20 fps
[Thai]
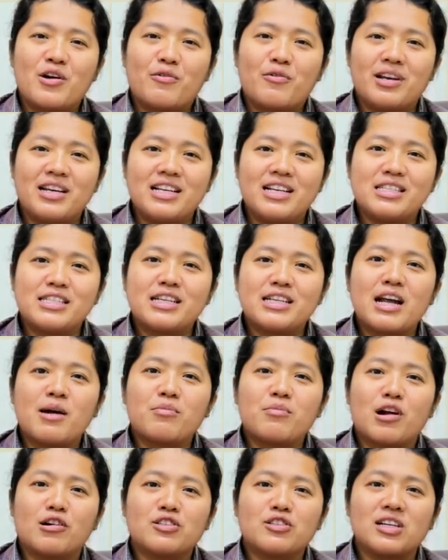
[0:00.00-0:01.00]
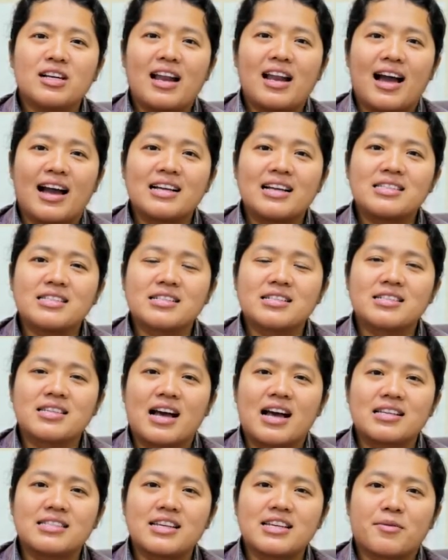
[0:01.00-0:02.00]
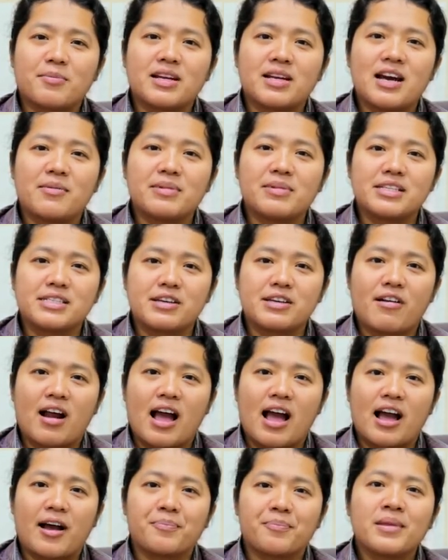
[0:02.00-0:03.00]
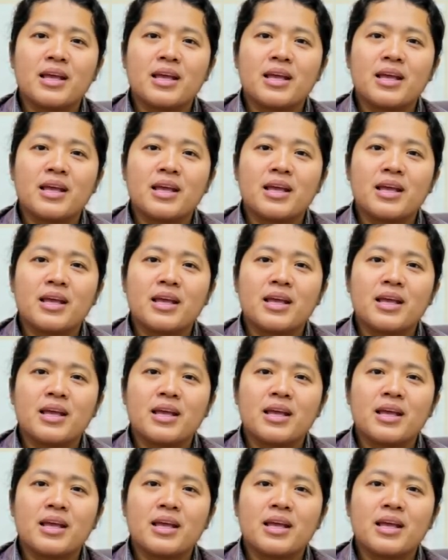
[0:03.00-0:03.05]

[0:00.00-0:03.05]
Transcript: วันนี้จะนำเราทั้งหลายศึกษาจากพระธรรมเอสรา